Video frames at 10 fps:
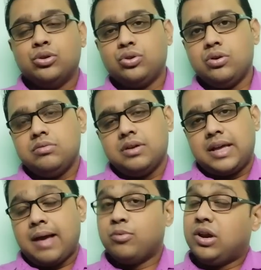ভাবো তো
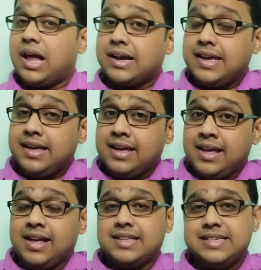কেমন লাগে
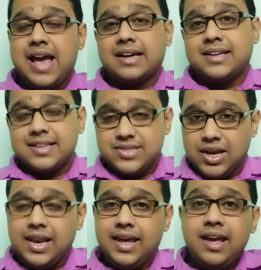যে একটা
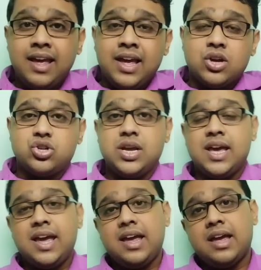ছেলে
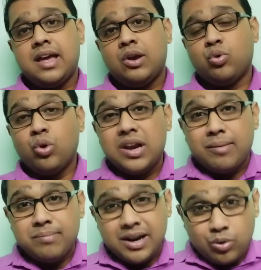সে রোল
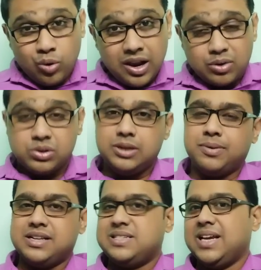নাম্বার গোল্লা করতে
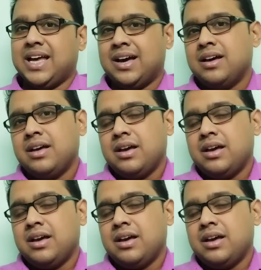পারছে না